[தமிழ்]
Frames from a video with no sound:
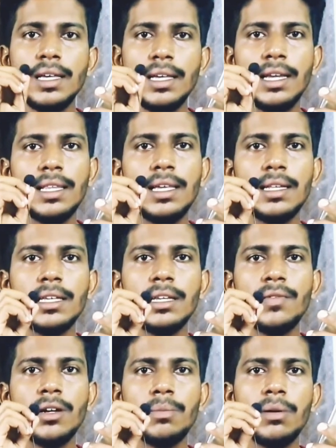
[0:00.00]
எழுதி அந்த
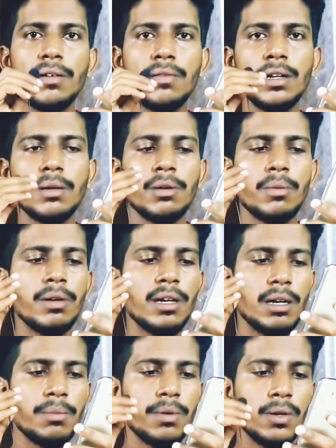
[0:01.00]
என்வலப்பை அவங்களுக்கு மறுபடியும்
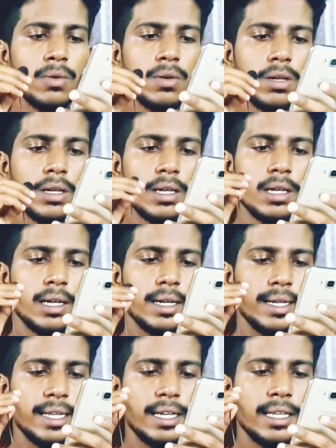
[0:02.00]
அனுப்பணும்
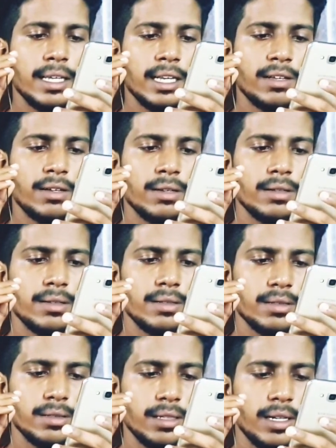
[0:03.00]
டிடி எல்லாம்
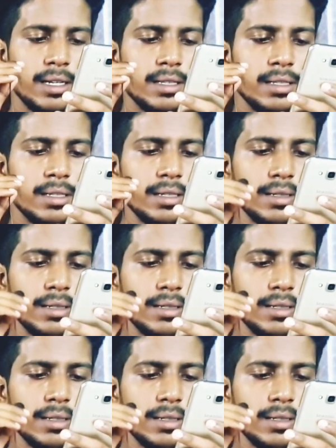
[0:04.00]
எடுத்து